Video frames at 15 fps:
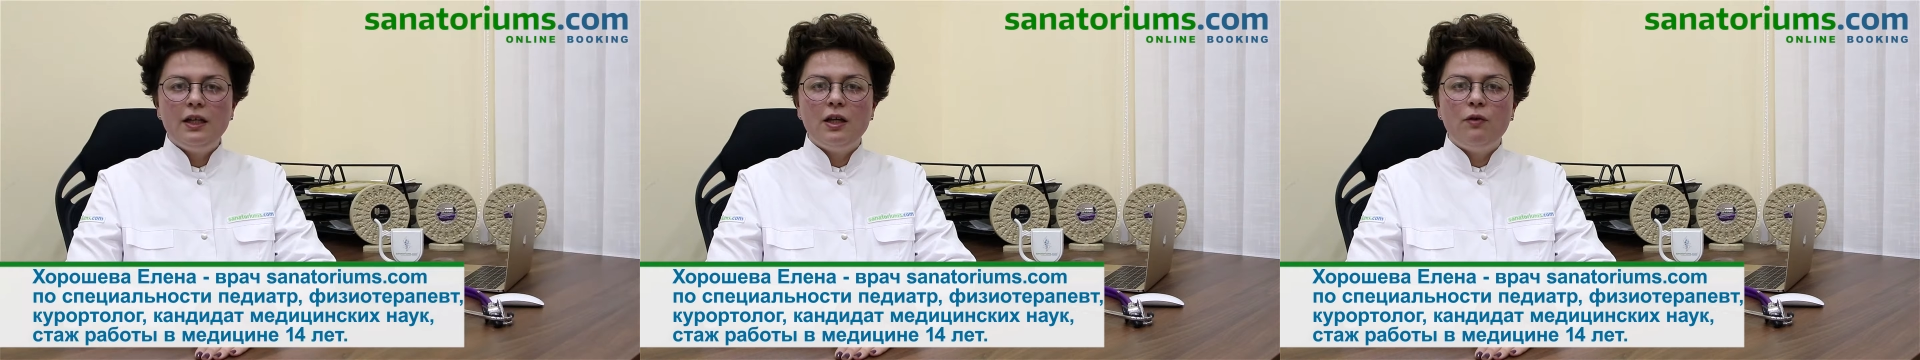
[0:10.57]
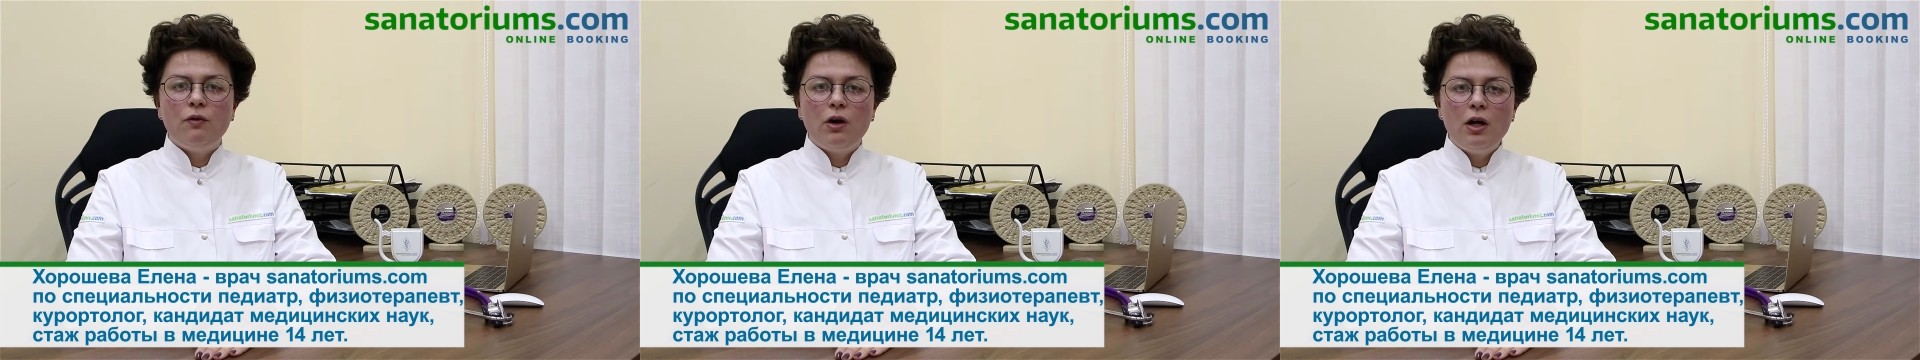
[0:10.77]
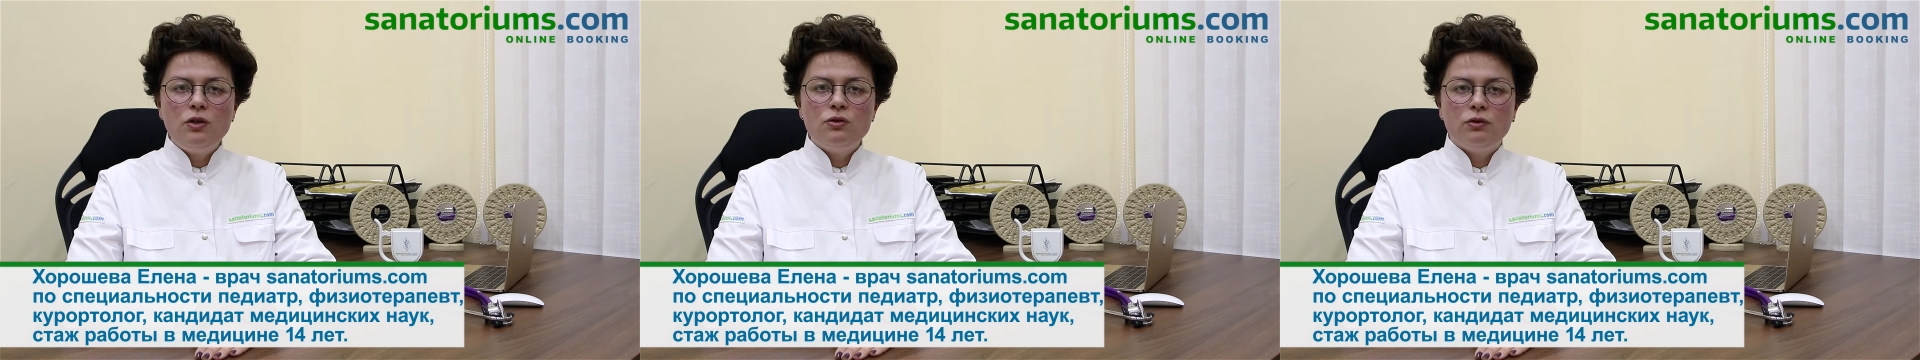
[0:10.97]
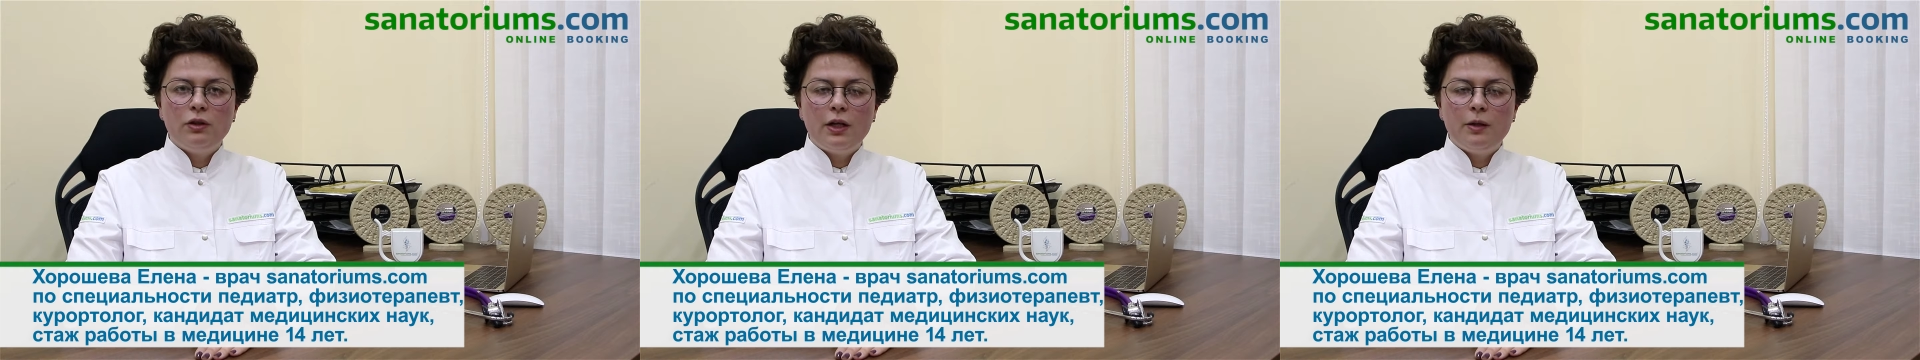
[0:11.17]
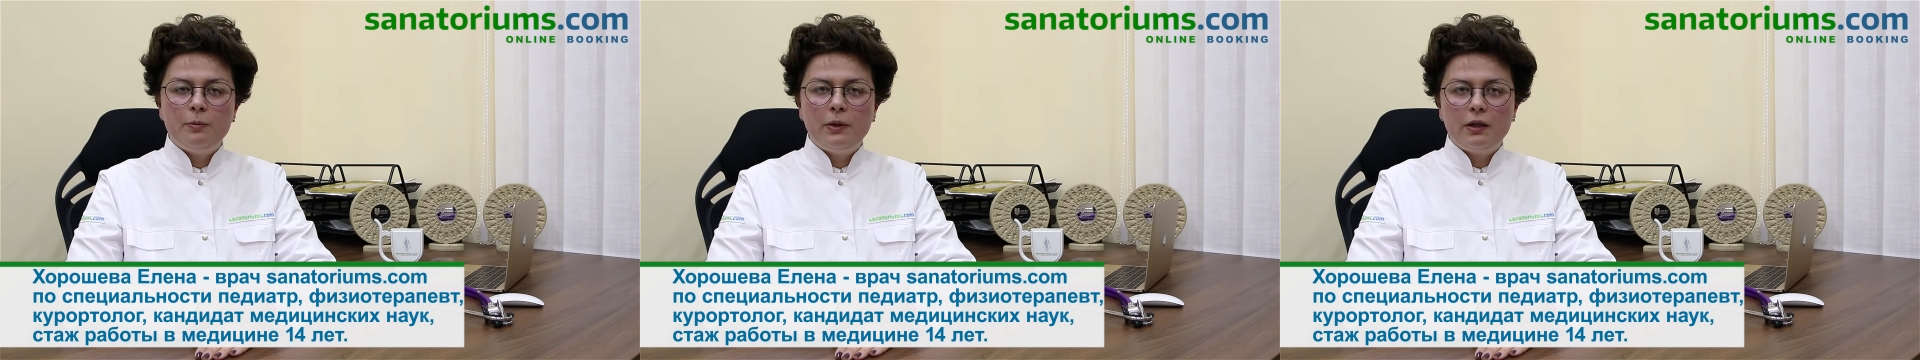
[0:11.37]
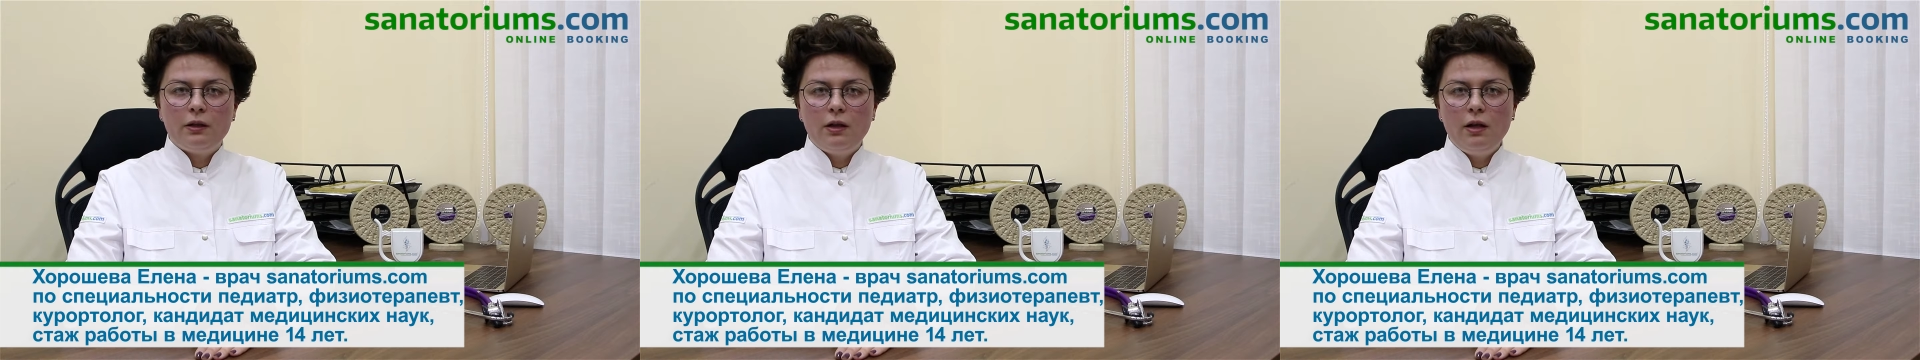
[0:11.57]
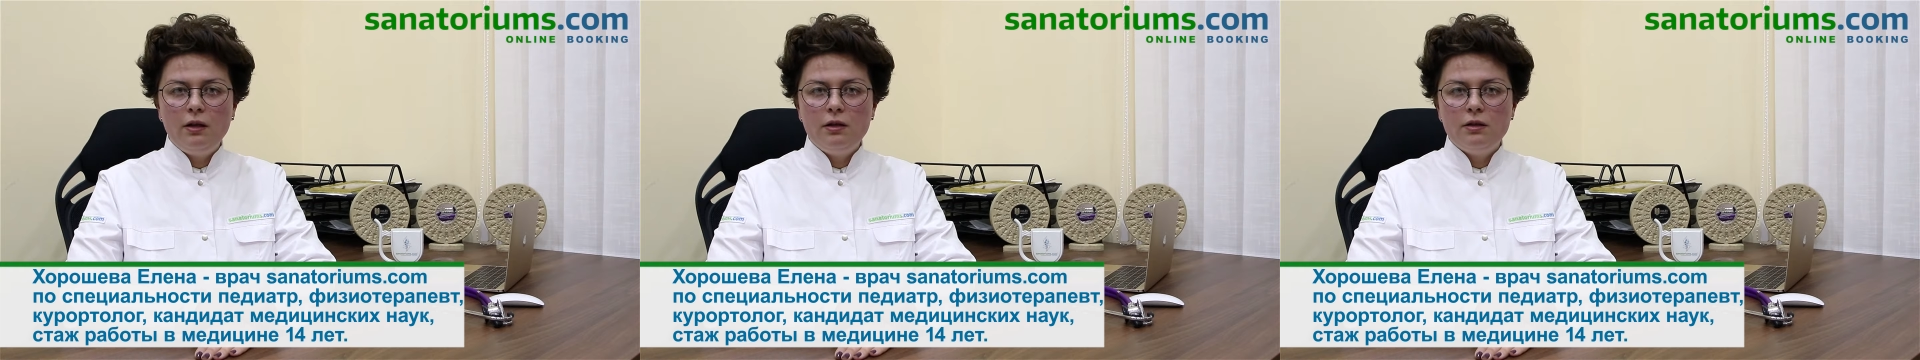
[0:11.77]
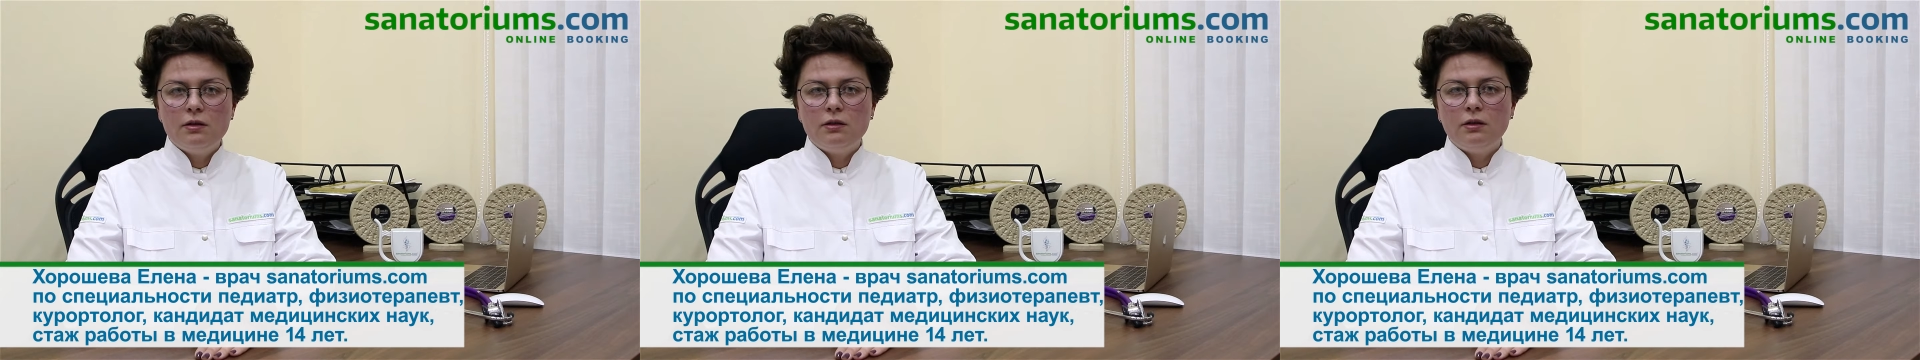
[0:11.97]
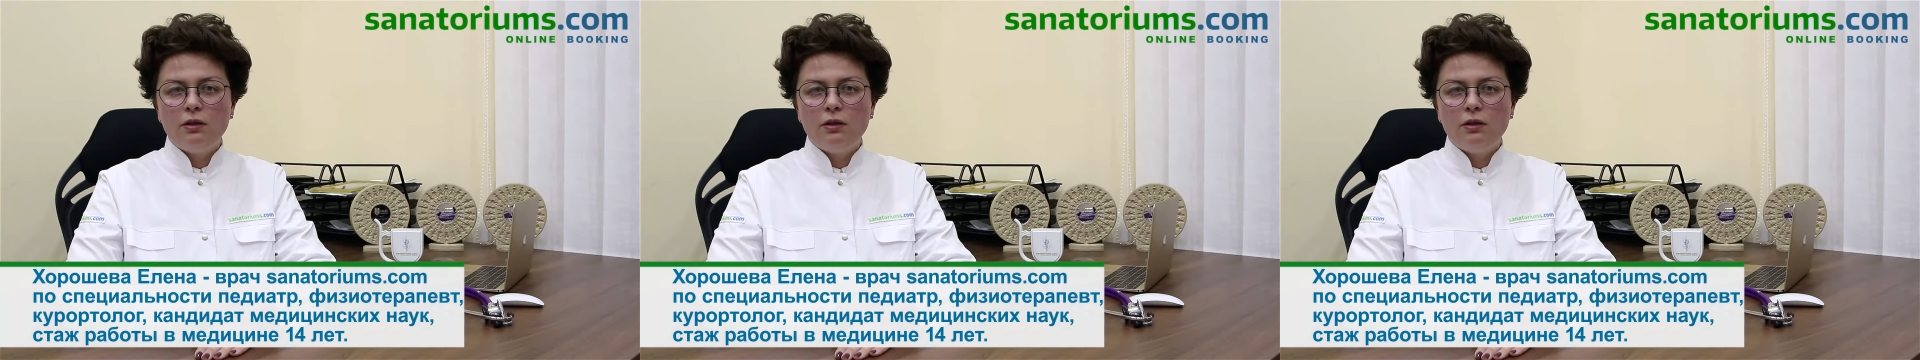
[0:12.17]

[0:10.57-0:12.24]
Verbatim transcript: Я врач онлайн-портала